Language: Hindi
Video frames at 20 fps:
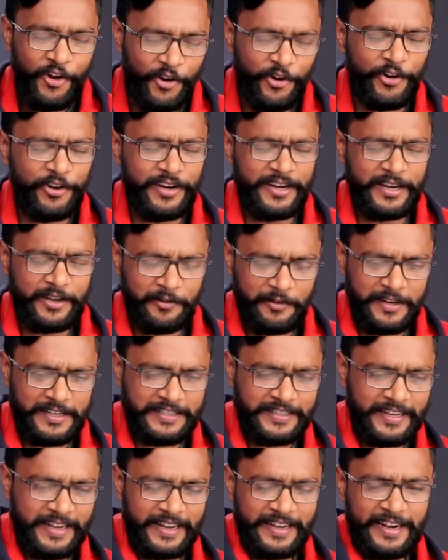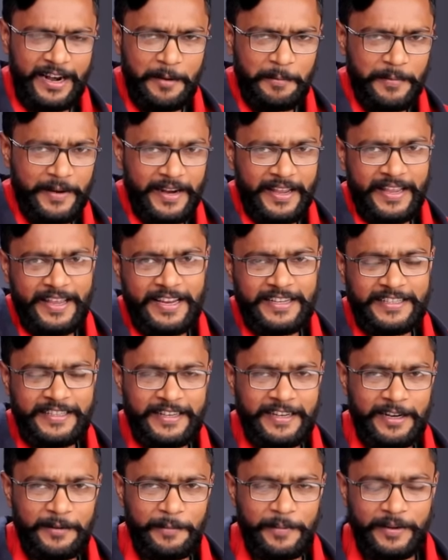और रिक्वेस्ट है अगर आप नए हैं
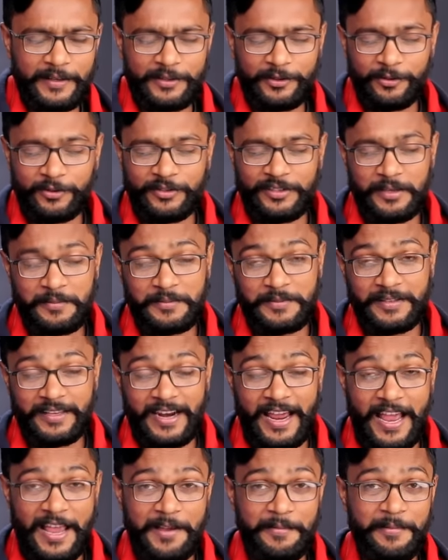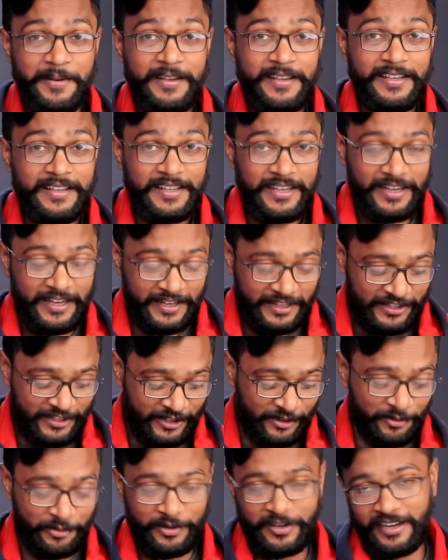चैनल पर तो सब्सक्राइब
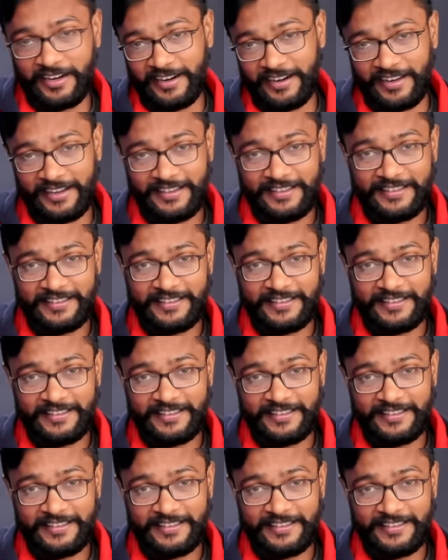ज़रूर करना